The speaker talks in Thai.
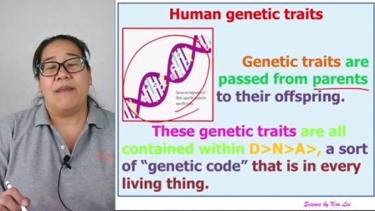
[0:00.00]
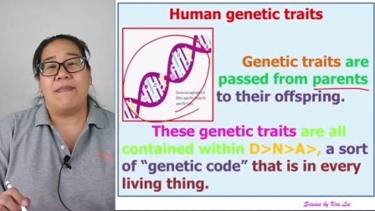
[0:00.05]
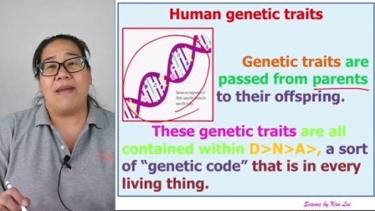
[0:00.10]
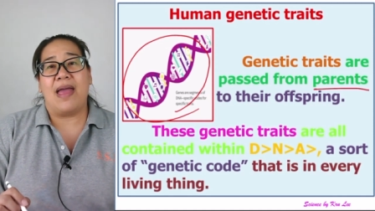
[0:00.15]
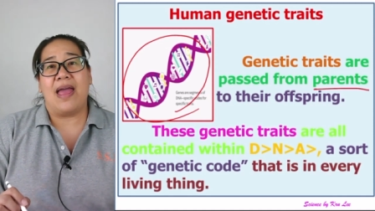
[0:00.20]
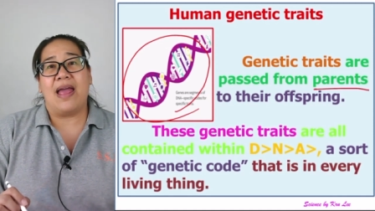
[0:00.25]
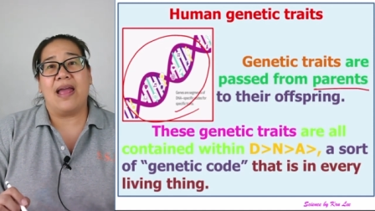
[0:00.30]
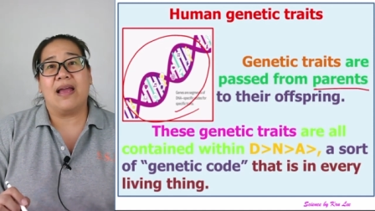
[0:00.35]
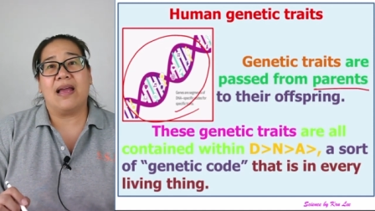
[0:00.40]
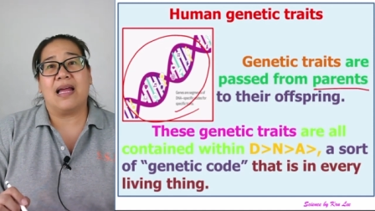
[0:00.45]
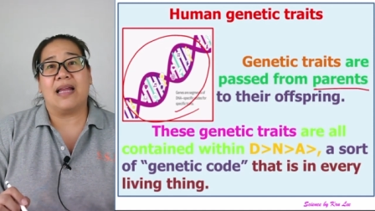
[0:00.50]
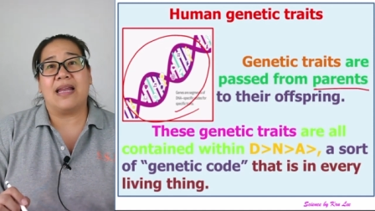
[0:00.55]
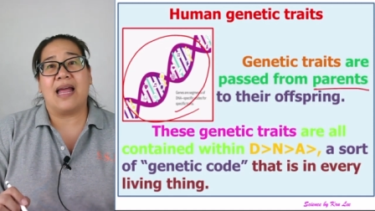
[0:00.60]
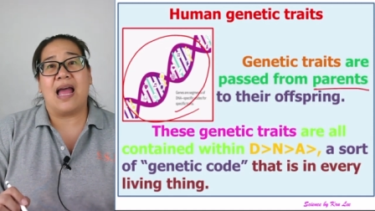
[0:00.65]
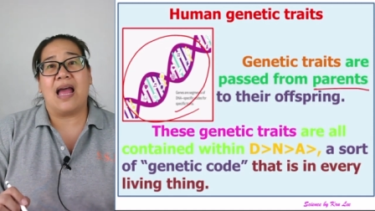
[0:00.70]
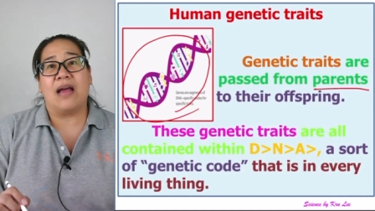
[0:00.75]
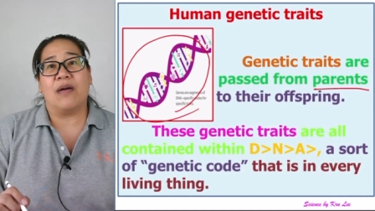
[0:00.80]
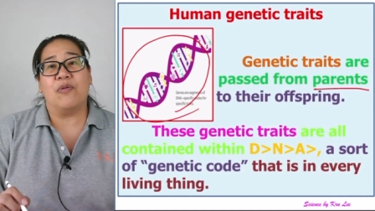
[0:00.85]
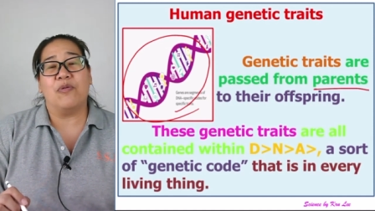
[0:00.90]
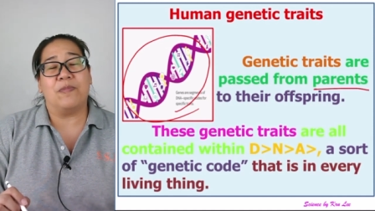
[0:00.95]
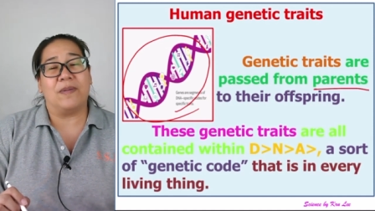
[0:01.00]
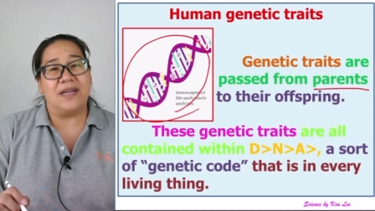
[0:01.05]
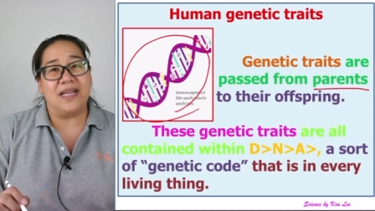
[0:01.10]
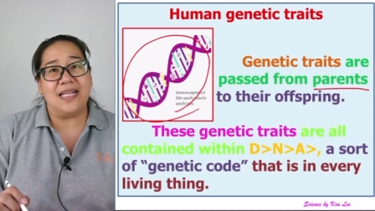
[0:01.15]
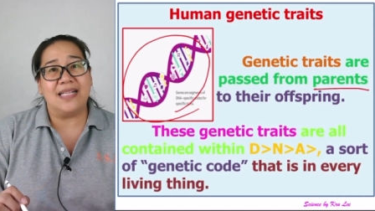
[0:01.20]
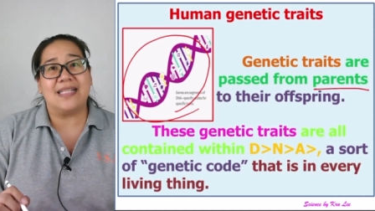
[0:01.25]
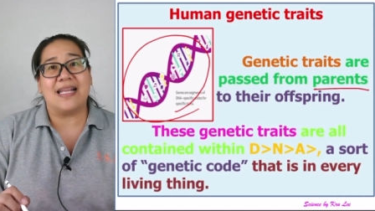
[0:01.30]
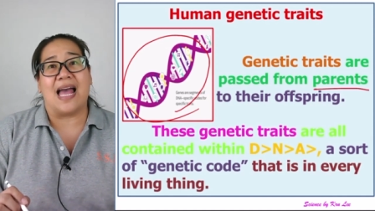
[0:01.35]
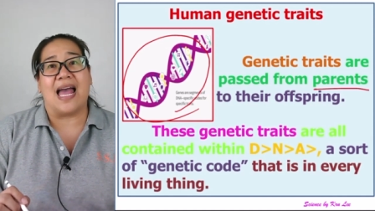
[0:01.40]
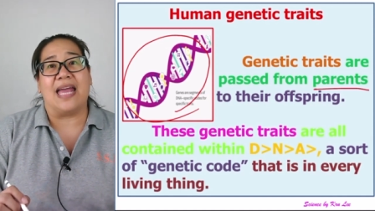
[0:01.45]
แม้กระทั่งอุป
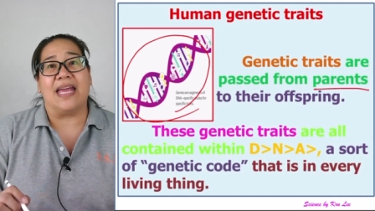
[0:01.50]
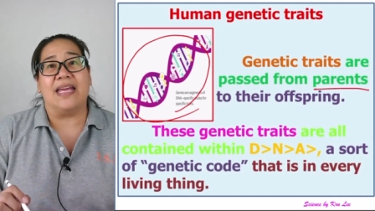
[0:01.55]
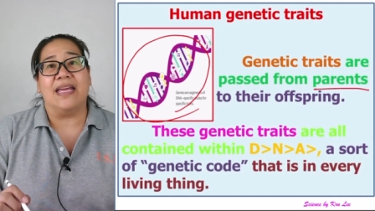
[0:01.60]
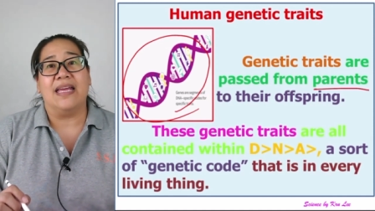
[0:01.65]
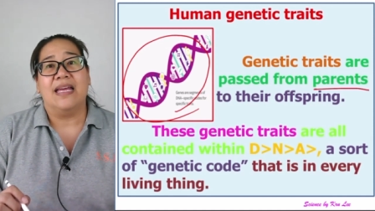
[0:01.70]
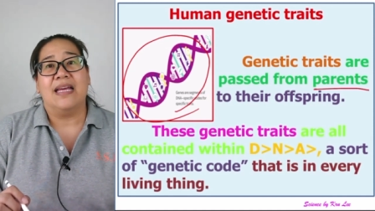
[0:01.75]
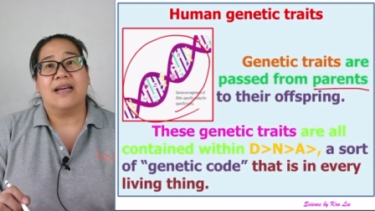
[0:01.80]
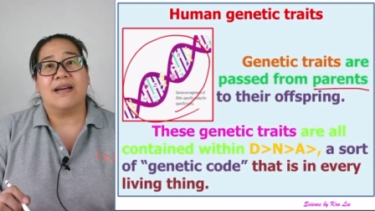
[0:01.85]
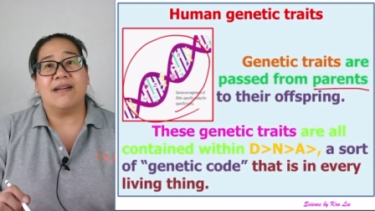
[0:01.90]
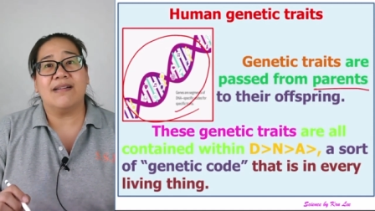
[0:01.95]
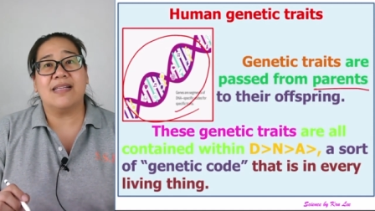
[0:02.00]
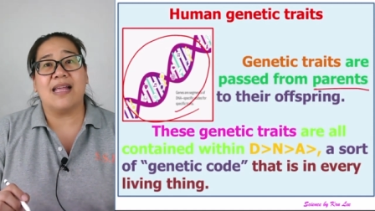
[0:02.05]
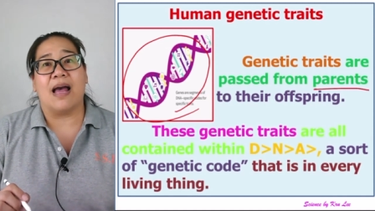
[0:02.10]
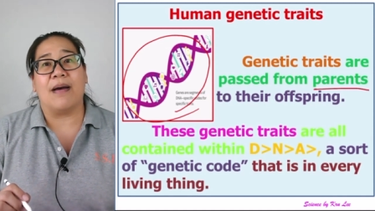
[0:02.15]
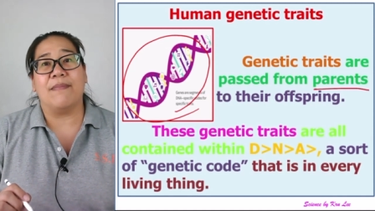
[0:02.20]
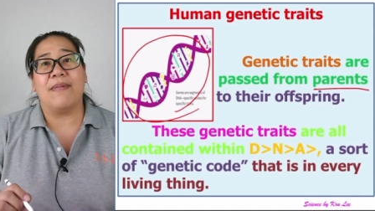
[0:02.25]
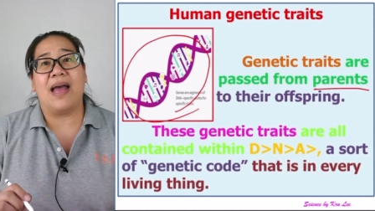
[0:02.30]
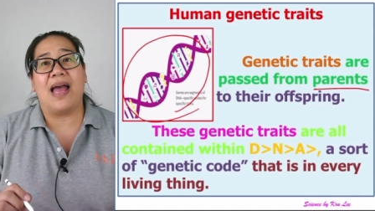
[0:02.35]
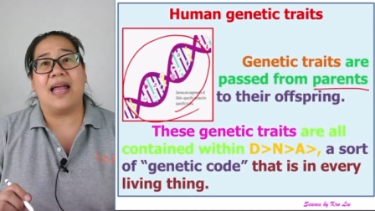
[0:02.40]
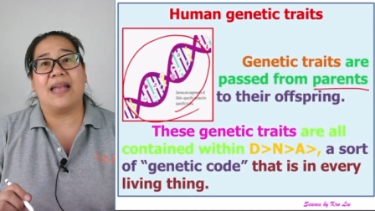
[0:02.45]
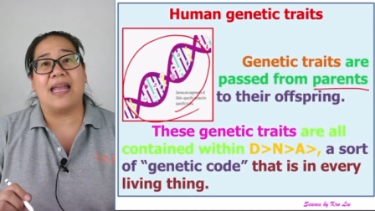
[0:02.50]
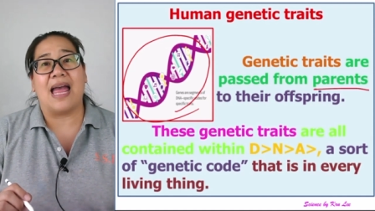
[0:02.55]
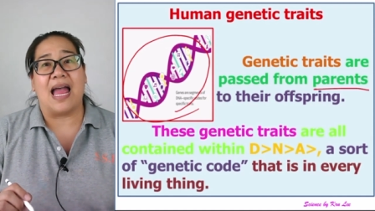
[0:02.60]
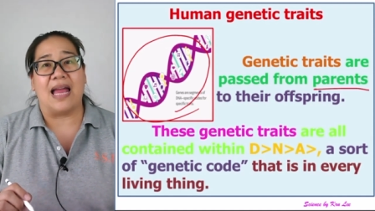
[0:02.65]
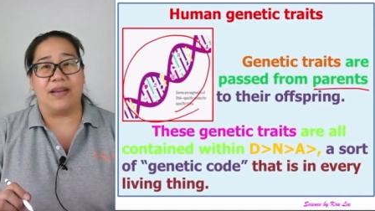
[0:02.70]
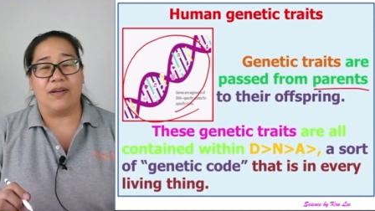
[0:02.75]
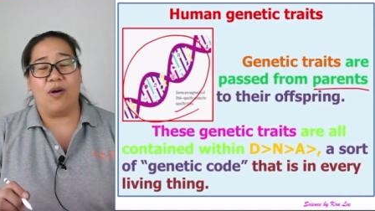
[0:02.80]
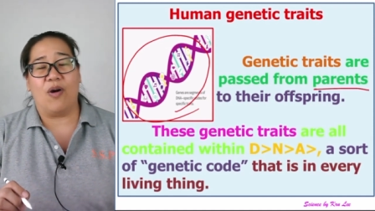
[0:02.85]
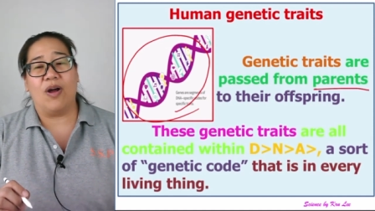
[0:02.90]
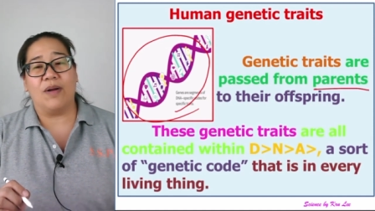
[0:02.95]
นิสัยก็สามารถถ่า
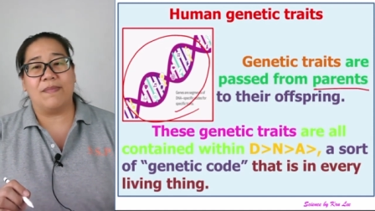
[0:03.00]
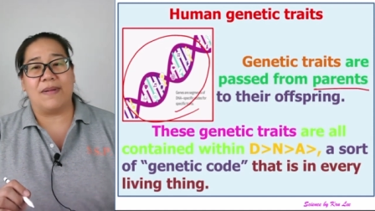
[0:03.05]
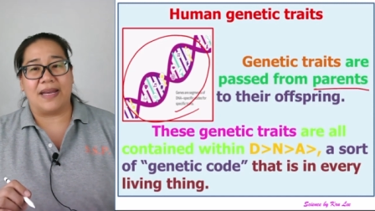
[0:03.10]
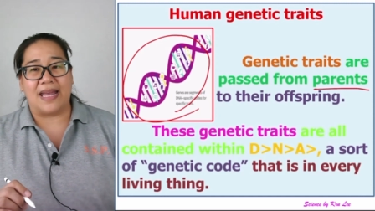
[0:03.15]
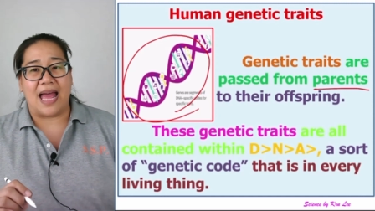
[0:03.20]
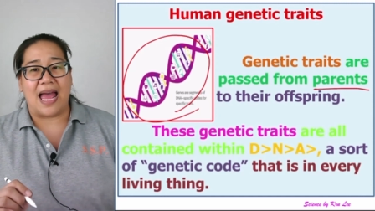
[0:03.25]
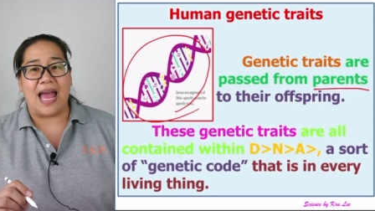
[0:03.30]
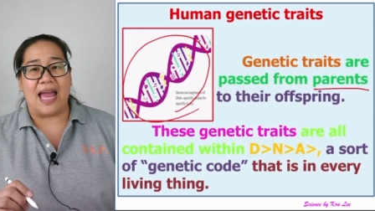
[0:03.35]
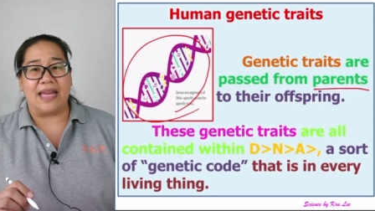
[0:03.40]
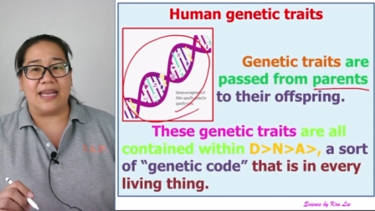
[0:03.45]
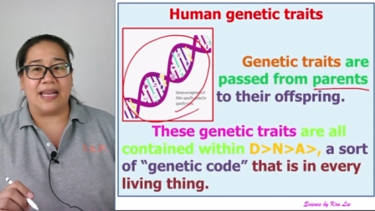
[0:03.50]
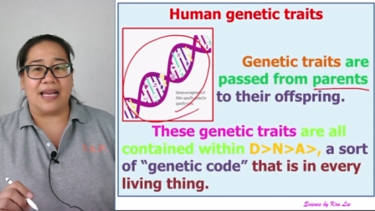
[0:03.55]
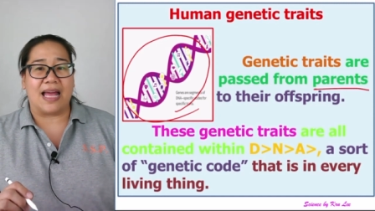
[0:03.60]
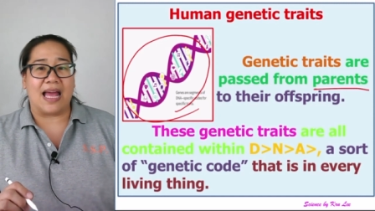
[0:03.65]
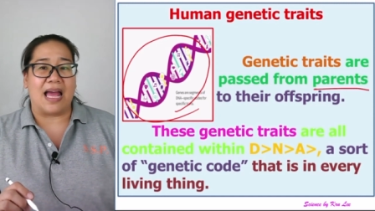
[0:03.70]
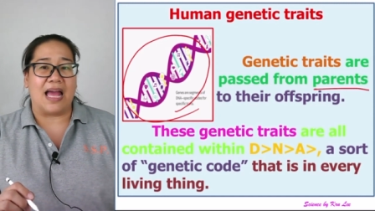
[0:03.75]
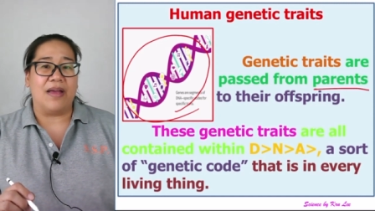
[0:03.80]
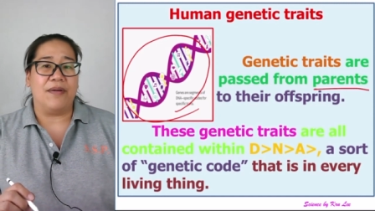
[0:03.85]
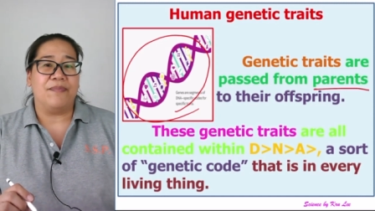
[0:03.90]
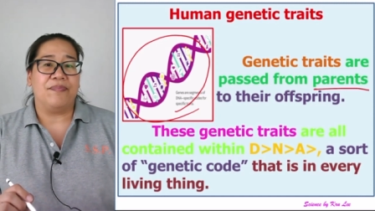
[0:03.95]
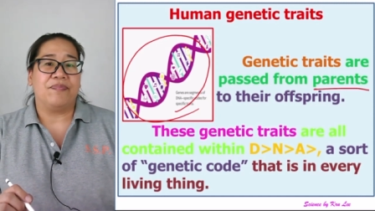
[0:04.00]
ยทอดมาได้นะคะ